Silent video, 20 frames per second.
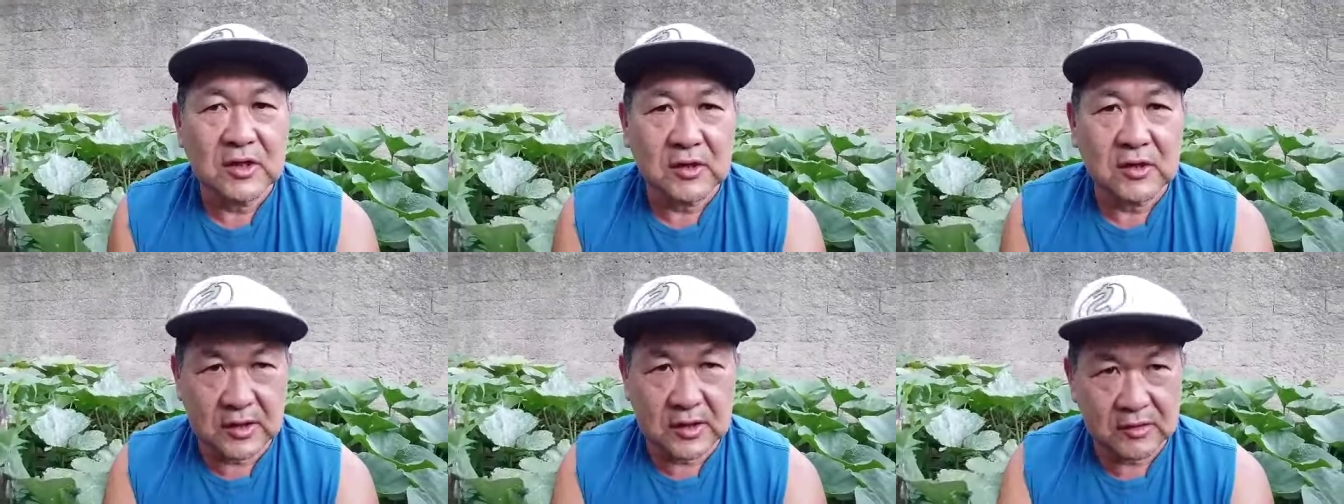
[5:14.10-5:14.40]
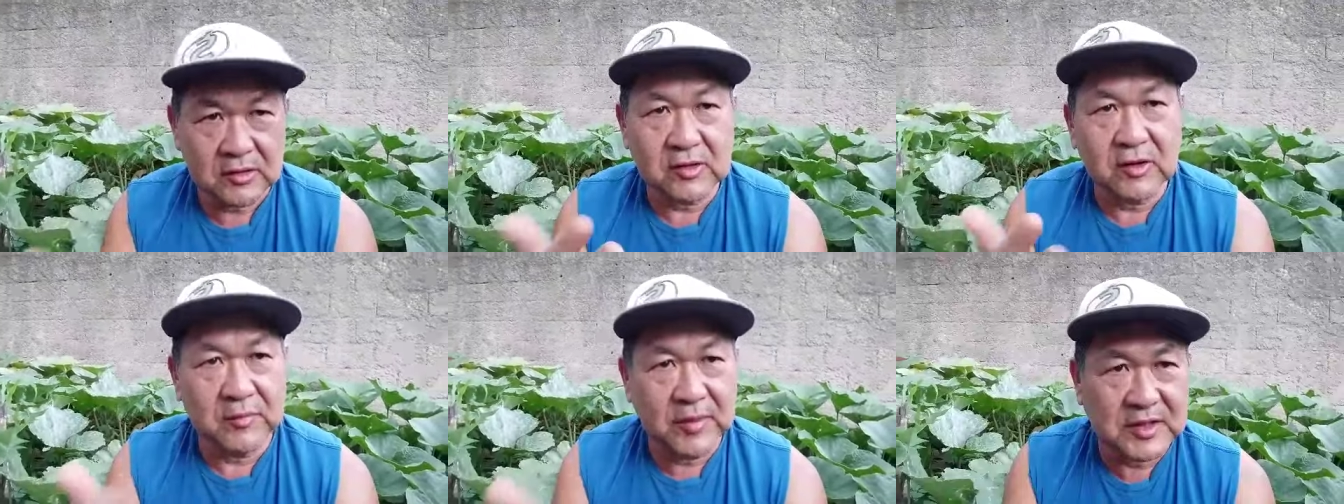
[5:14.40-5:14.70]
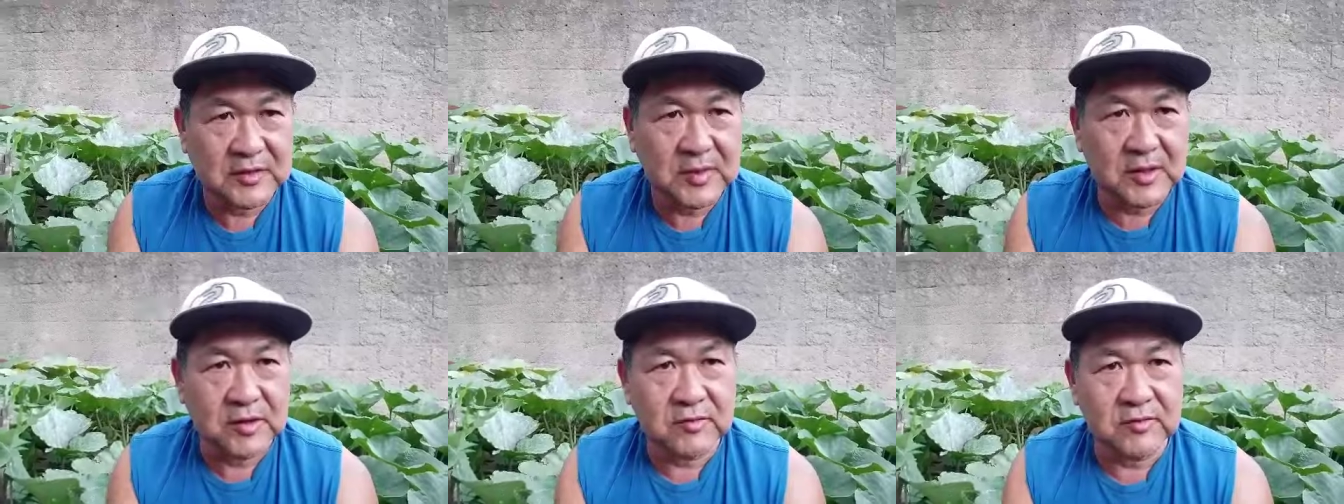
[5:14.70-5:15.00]
é, com a
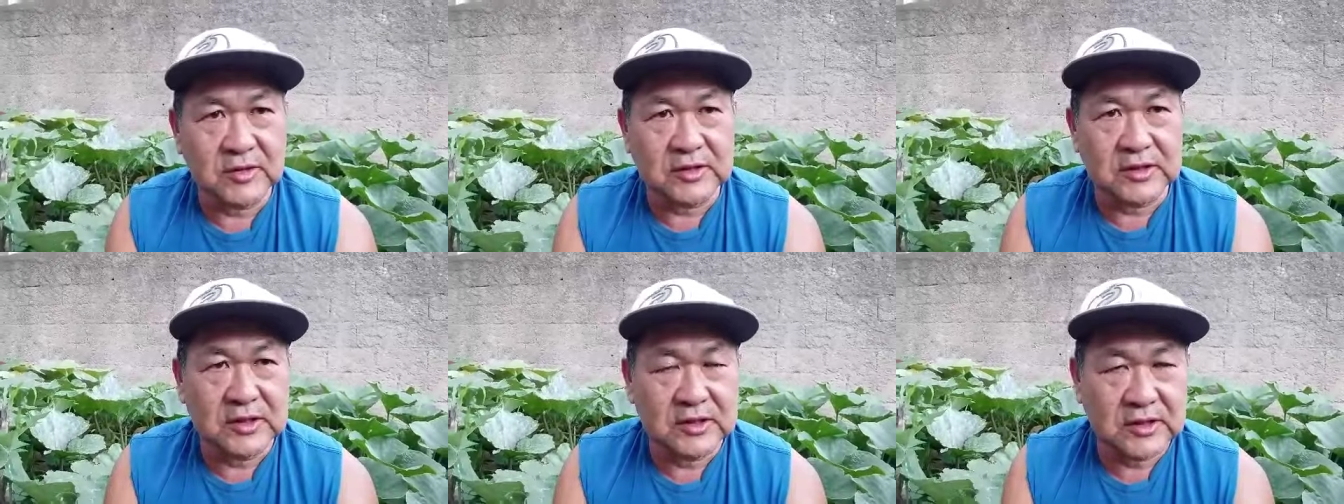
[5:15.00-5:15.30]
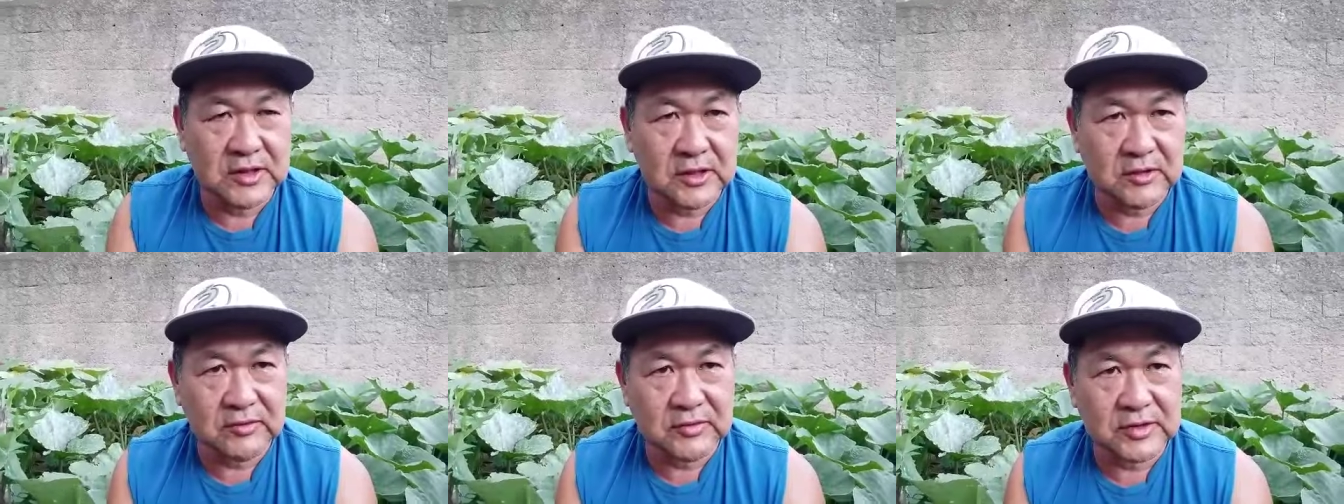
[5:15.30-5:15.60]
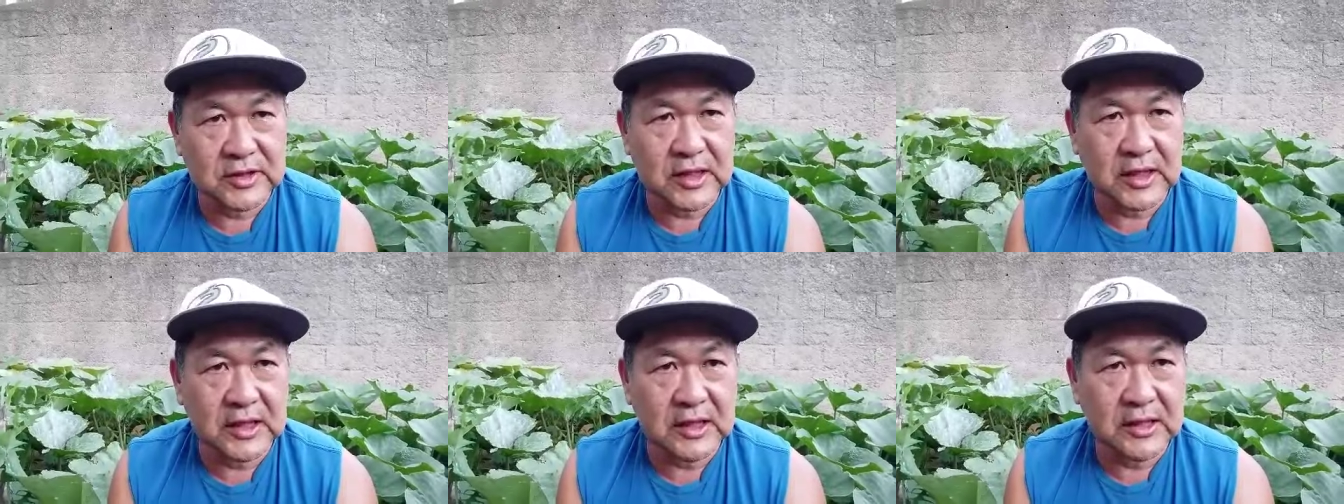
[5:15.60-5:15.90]
mesma coisa, esterco
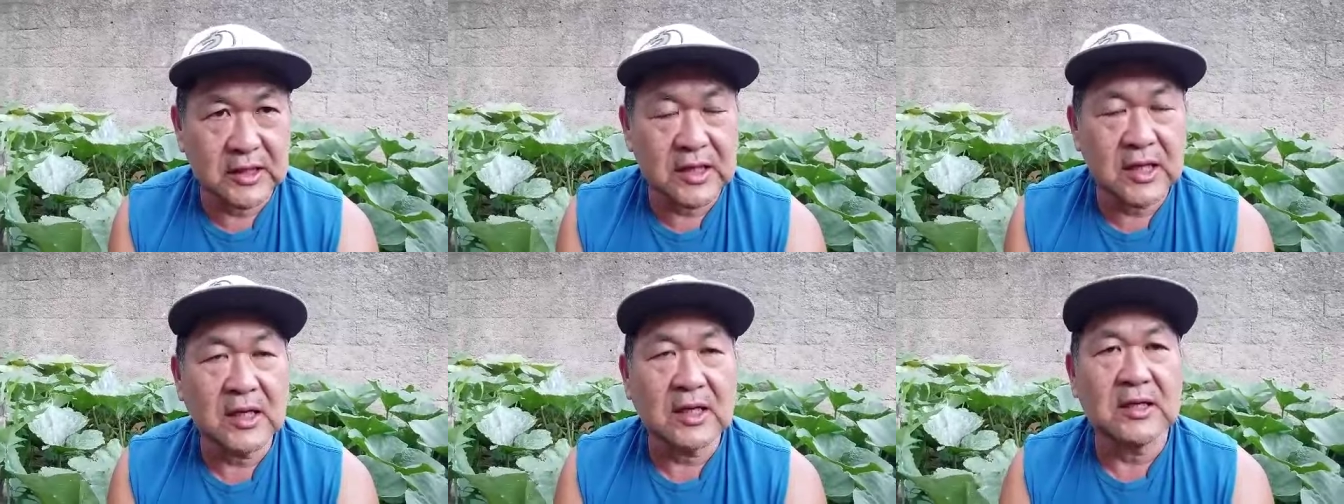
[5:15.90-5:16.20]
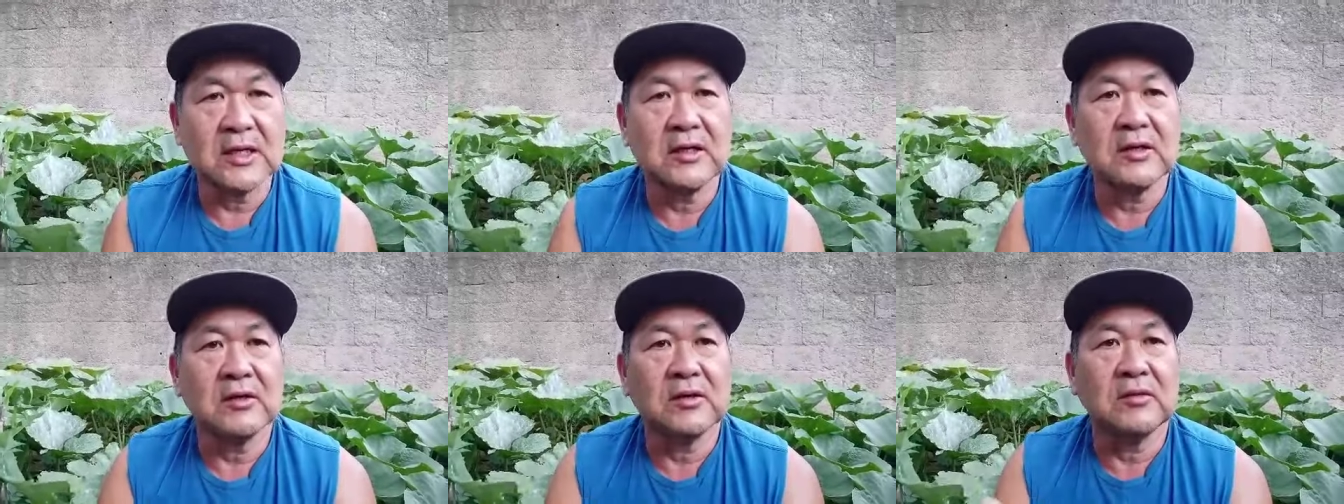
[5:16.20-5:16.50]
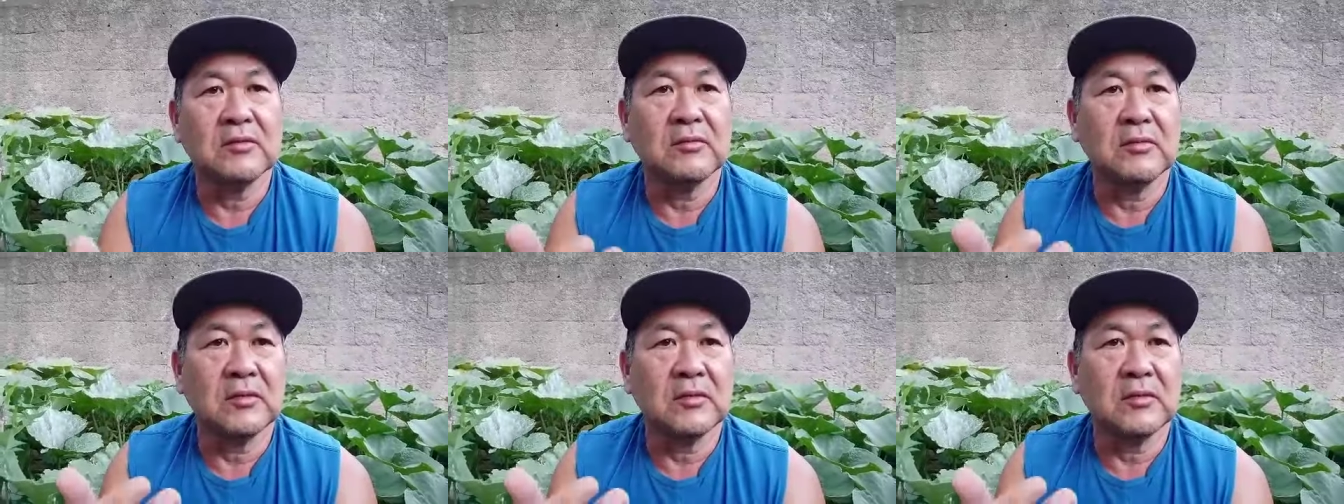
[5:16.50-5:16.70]
de galinha e